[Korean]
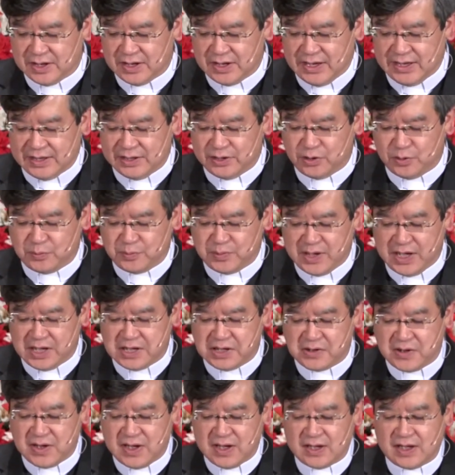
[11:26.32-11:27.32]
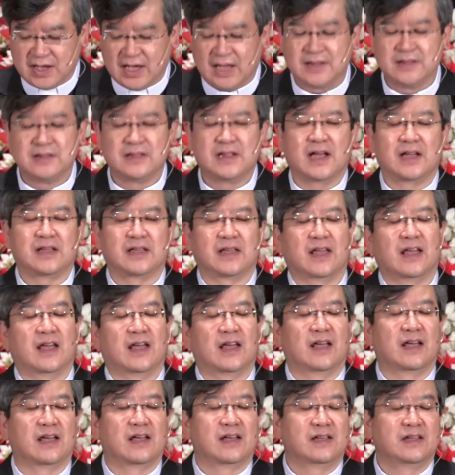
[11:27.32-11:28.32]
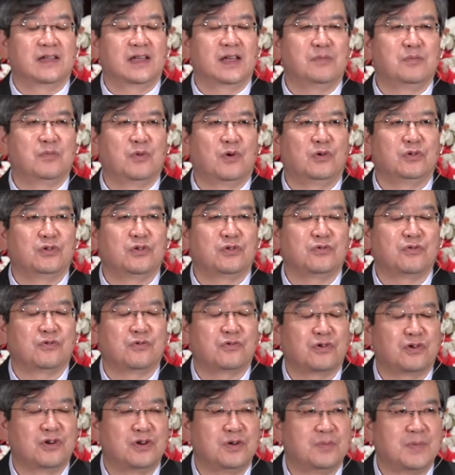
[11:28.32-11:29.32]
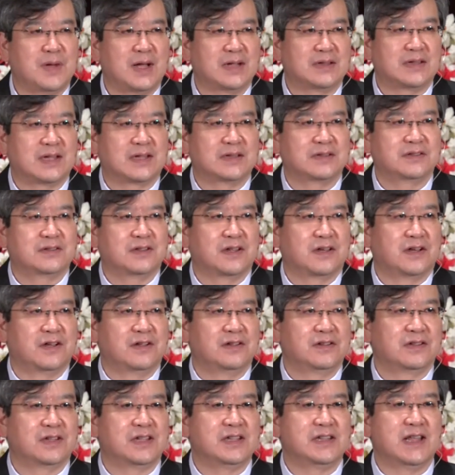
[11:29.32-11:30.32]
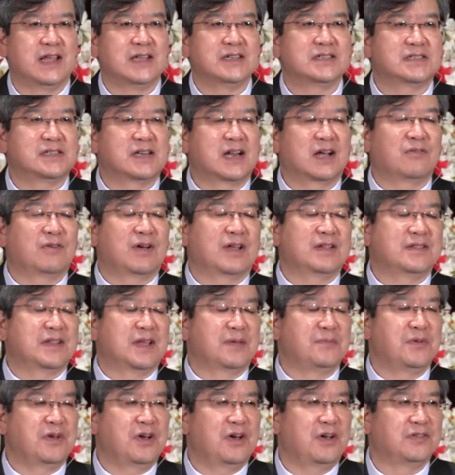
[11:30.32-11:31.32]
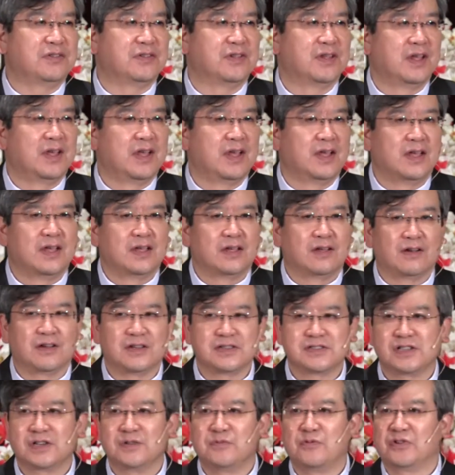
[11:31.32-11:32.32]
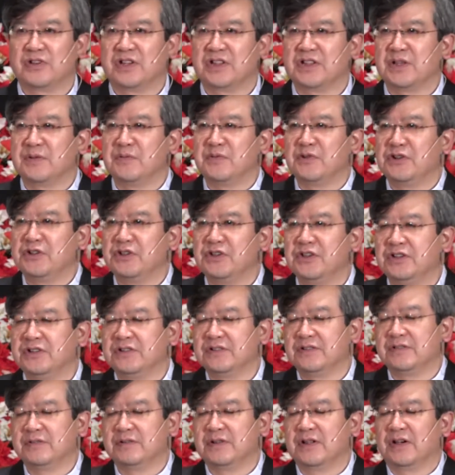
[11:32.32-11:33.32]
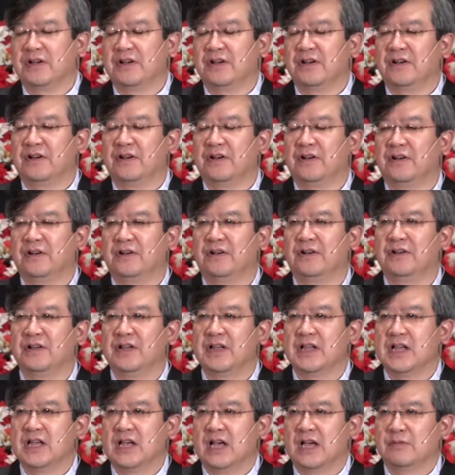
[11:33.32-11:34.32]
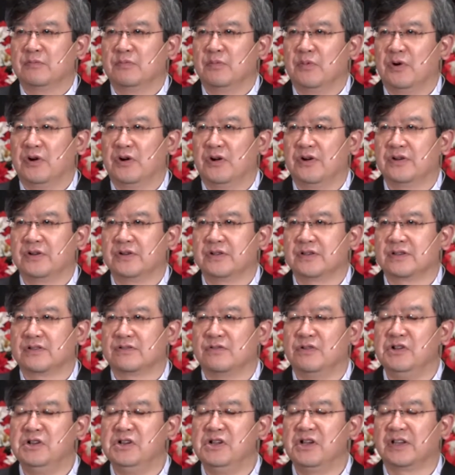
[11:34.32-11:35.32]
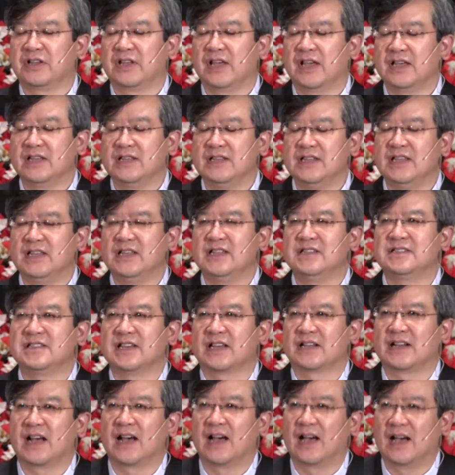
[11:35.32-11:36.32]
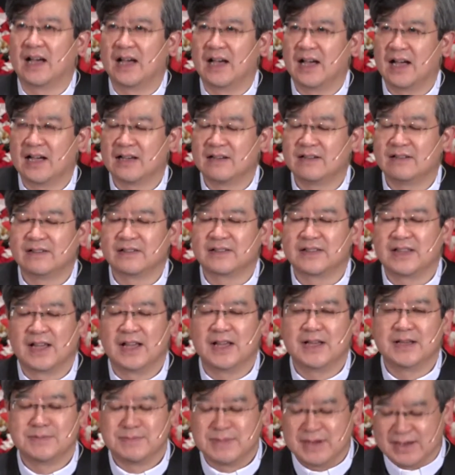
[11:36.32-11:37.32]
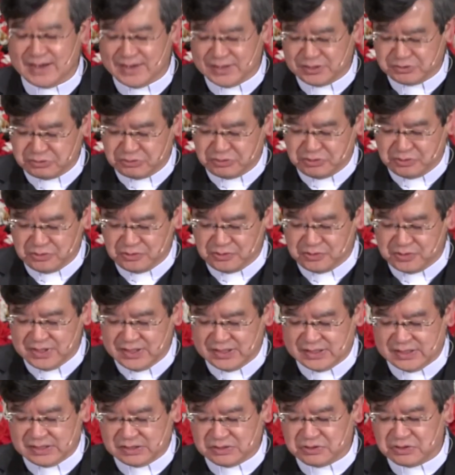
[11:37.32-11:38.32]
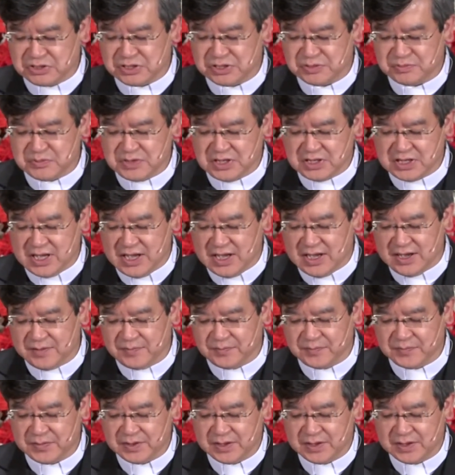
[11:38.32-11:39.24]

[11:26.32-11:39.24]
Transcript: 에디오피아 여왕 간다게의 예, 모든 국고를 맡았던 이 네시라고 한다면 거기서는 보게 되면은 어, 뭐 권력의 이인자라 그렇게 말할 수도 있을 것입니다.